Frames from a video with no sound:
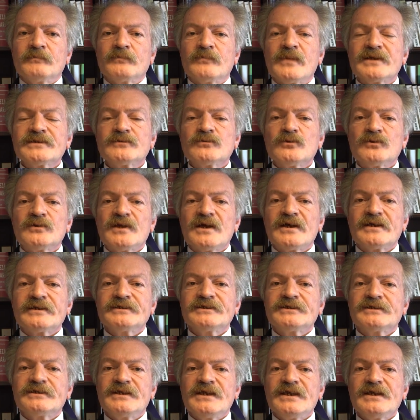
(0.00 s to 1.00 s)
mazot
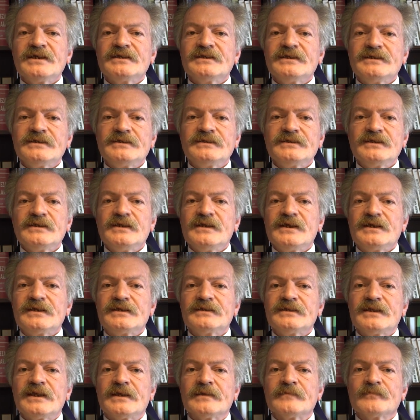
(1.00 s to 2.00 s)
hariç diğer
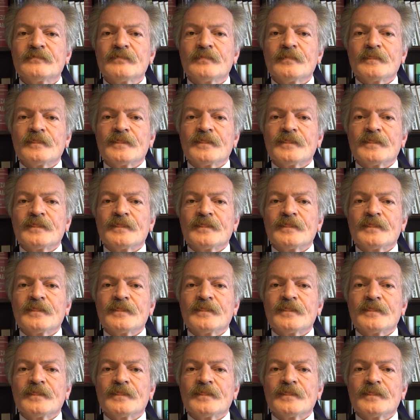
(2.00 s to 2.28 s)
girdilerde